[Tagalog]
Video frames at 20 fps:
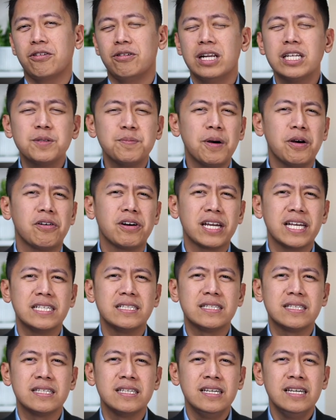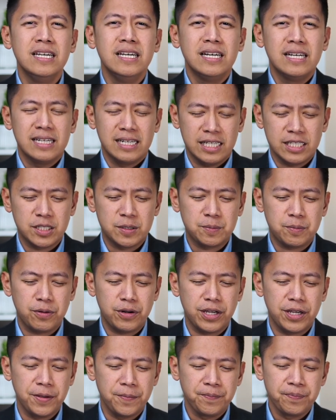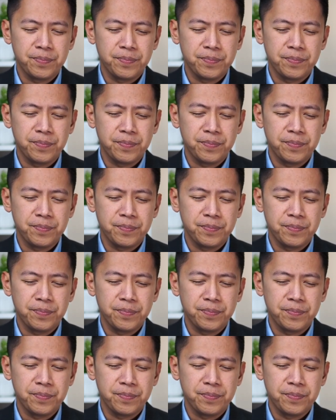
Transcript: Let's bow our heads. Let's pray.